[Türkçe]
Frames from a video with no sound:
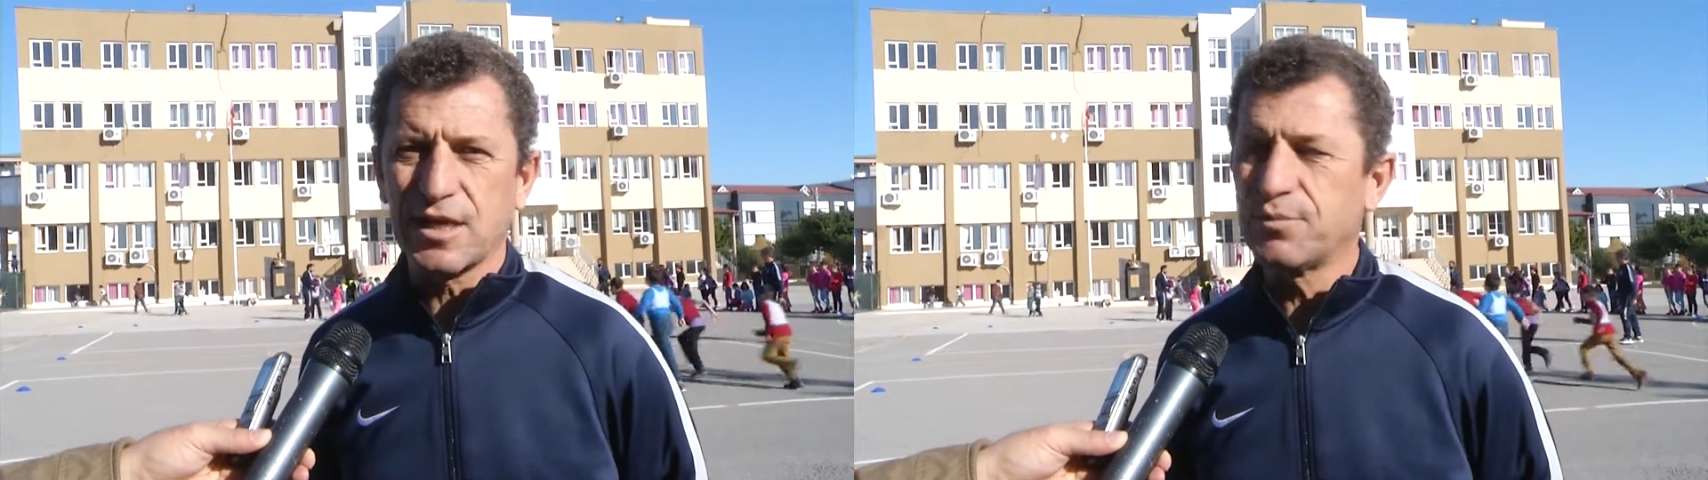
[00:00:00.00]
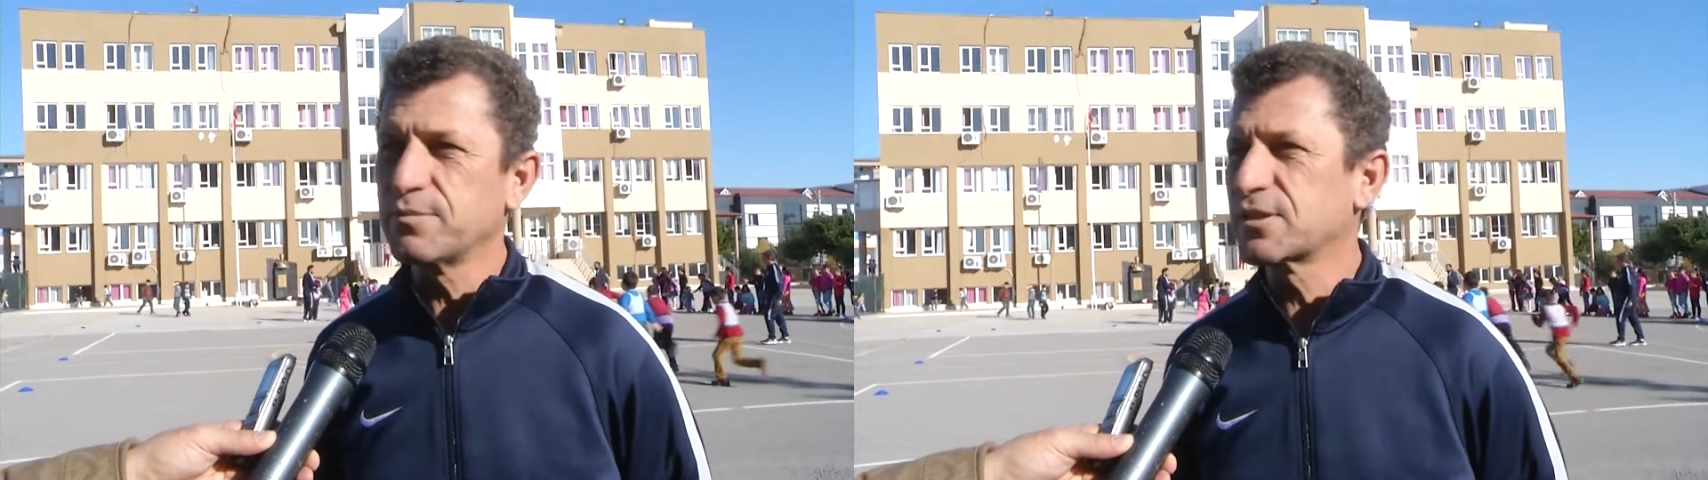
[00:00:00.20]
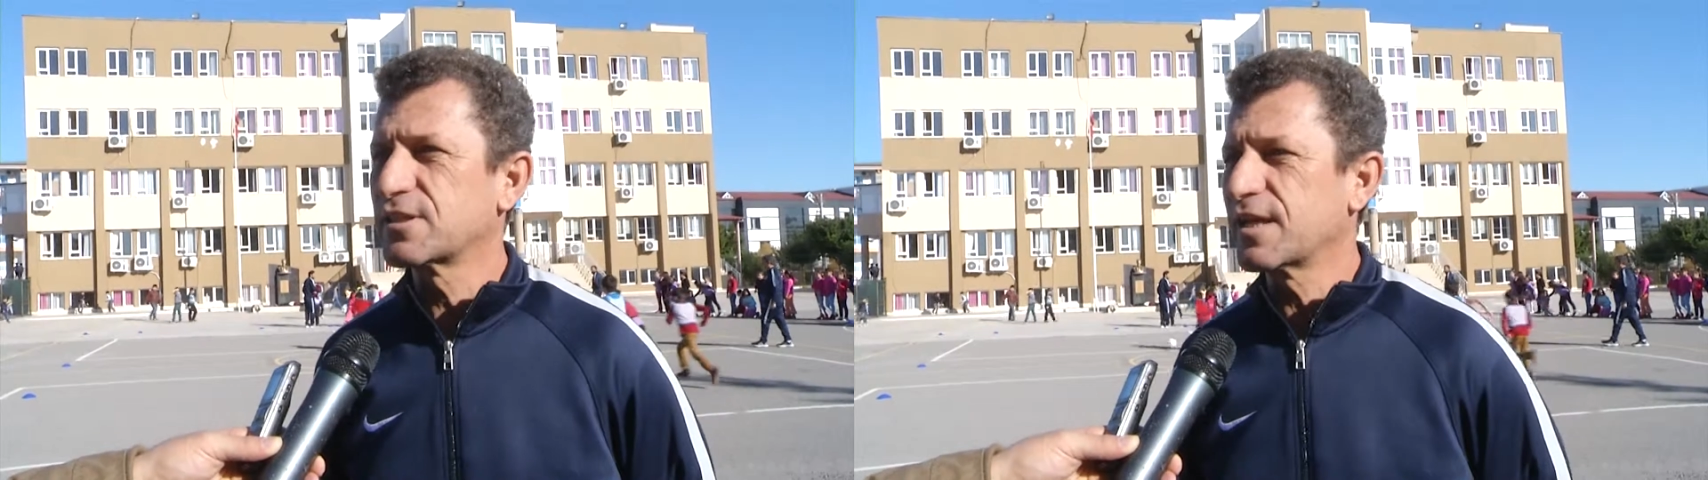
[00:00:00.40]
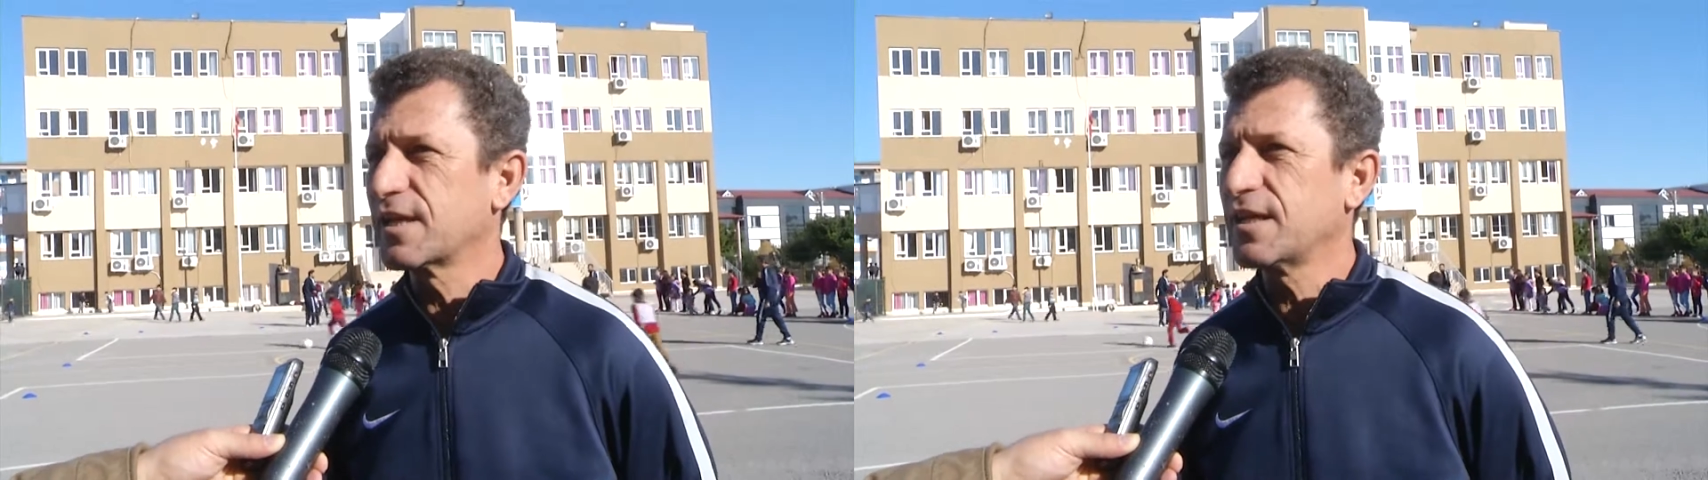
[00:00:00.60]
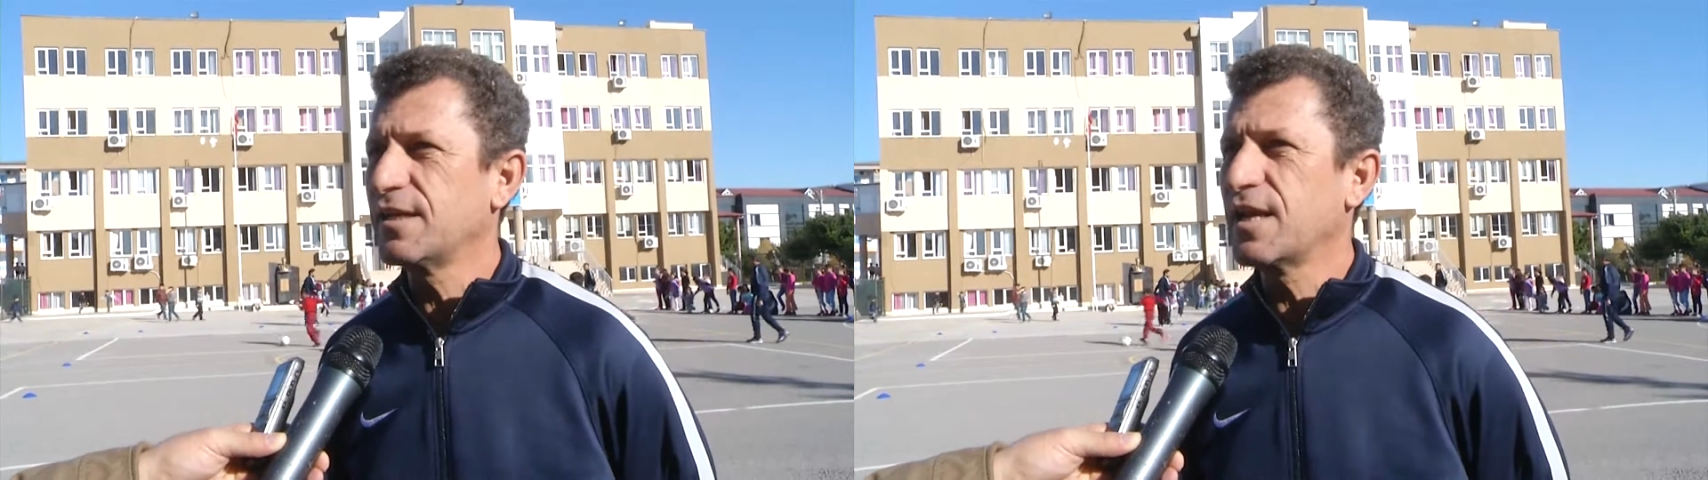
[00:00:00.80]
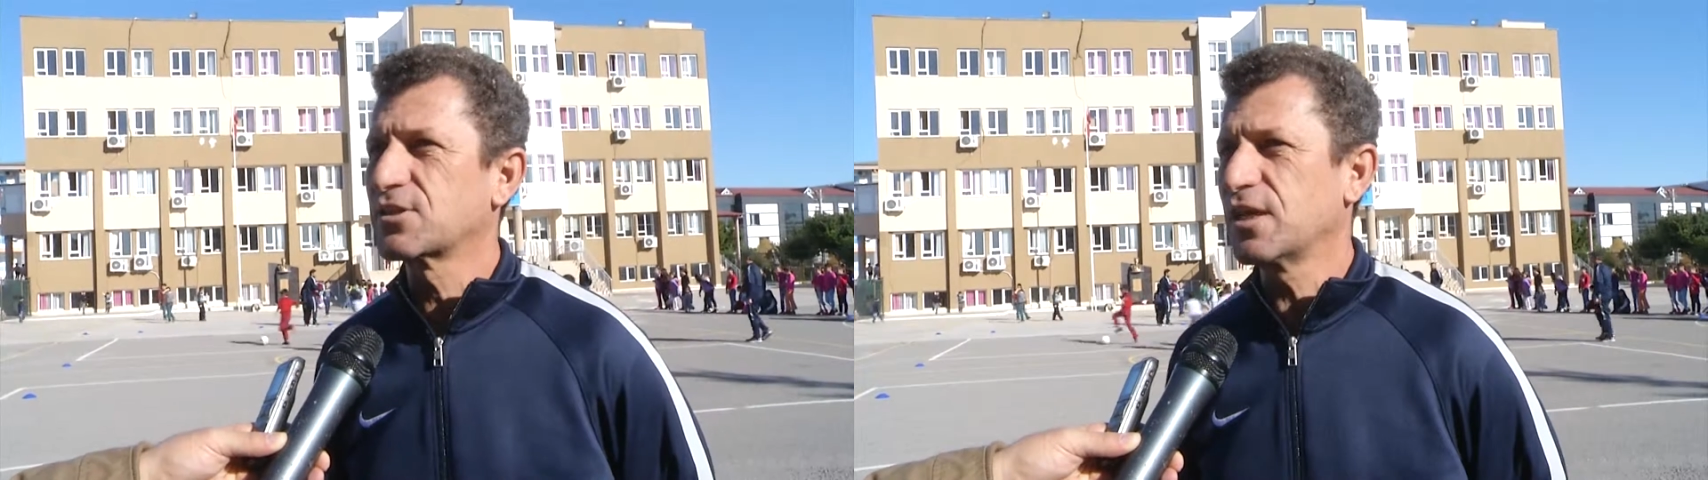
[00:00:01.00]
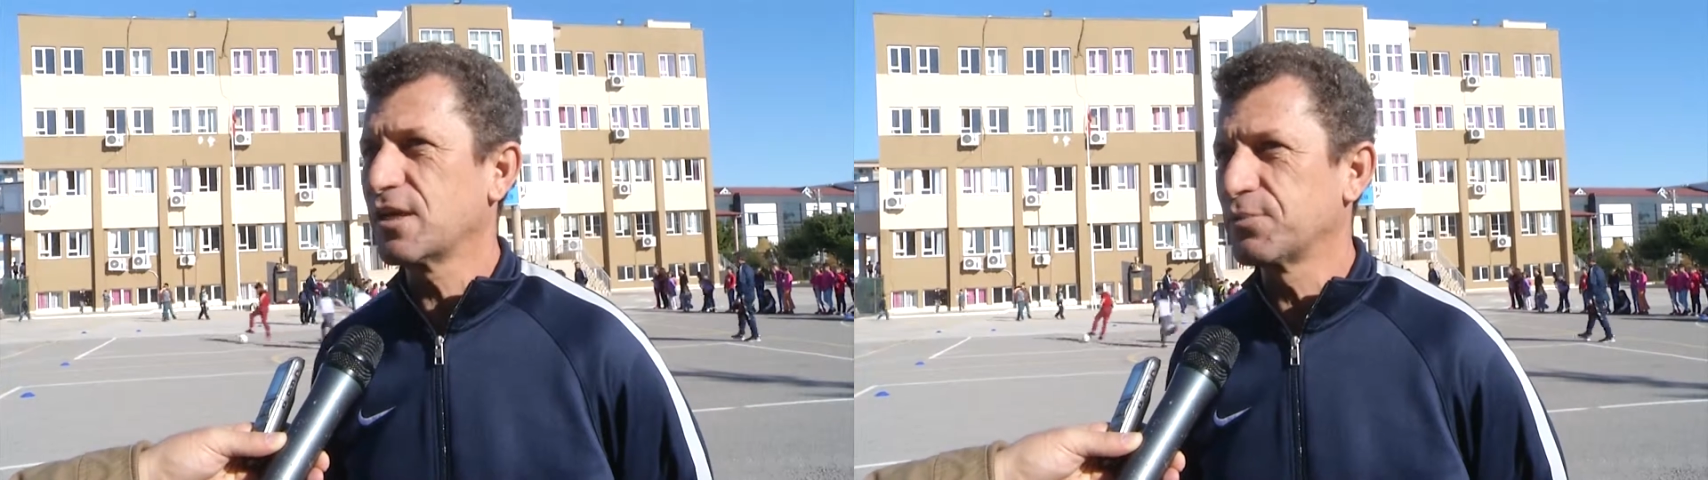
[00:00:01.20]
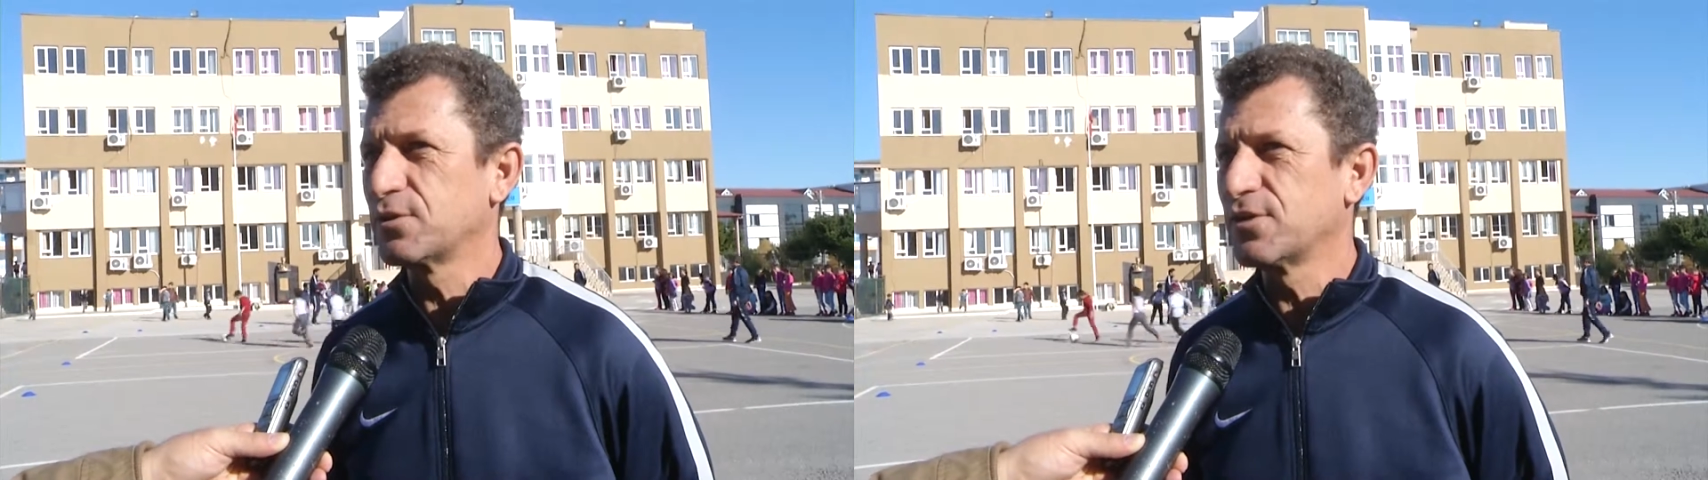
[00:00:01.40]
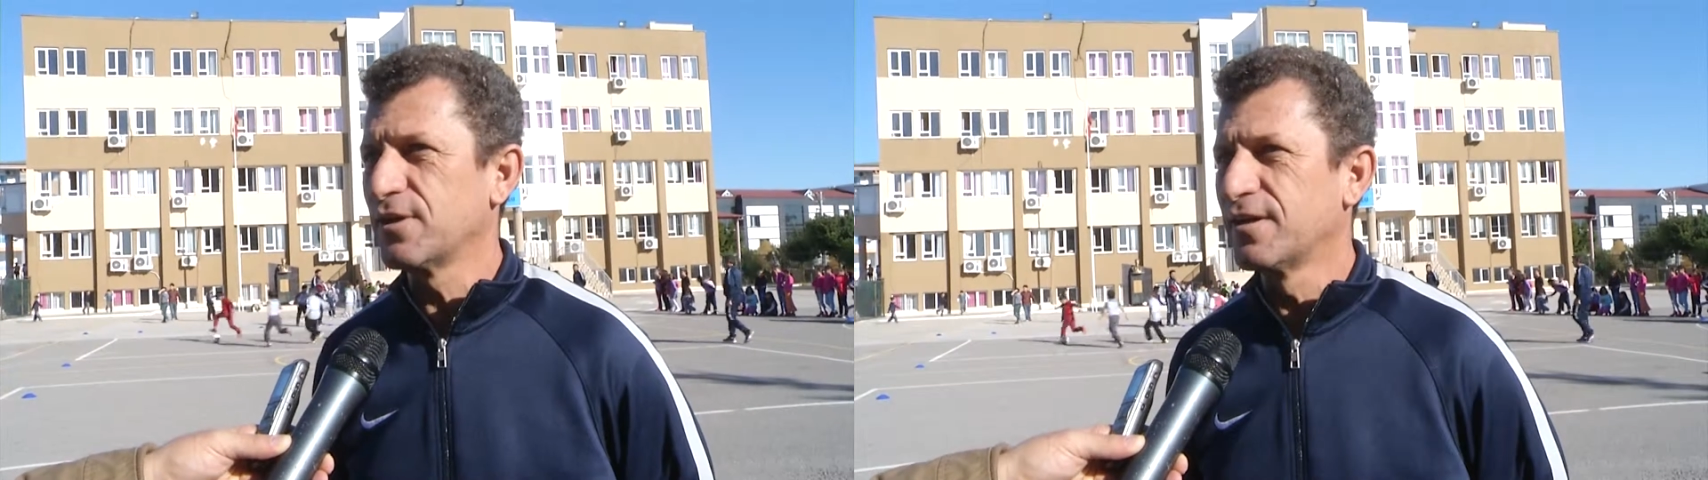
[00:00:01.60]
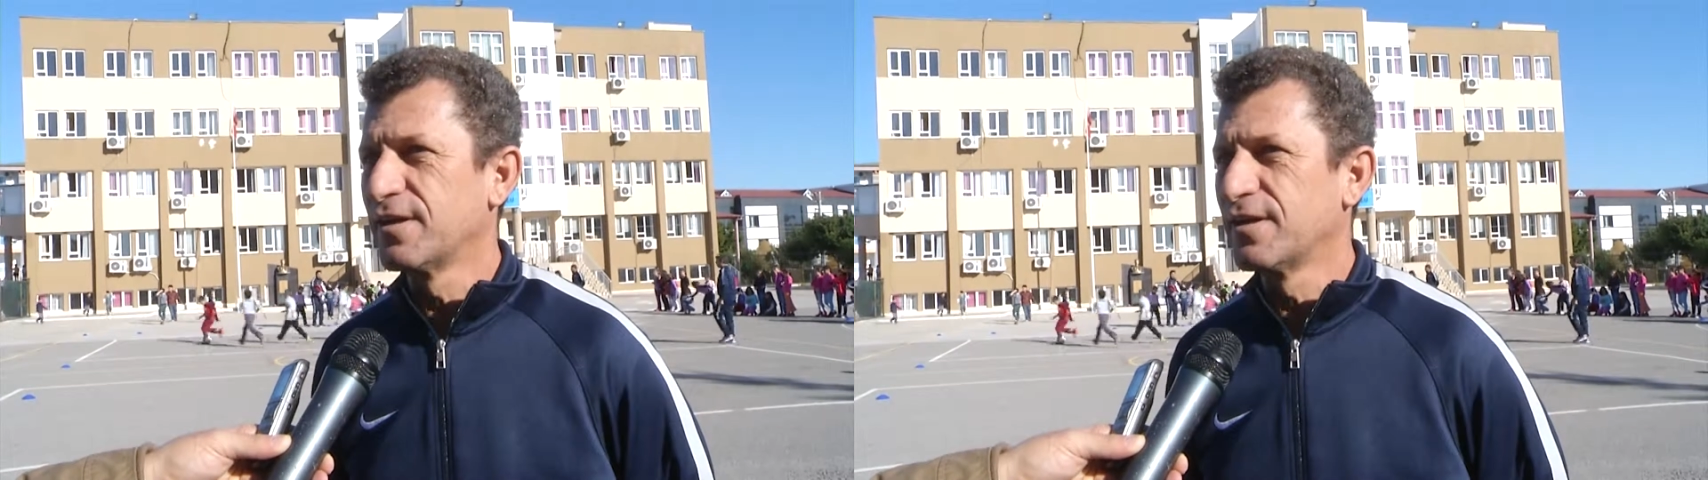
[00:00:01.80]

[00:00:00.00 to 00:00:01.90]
yapılması gereken her şey yapılıyor.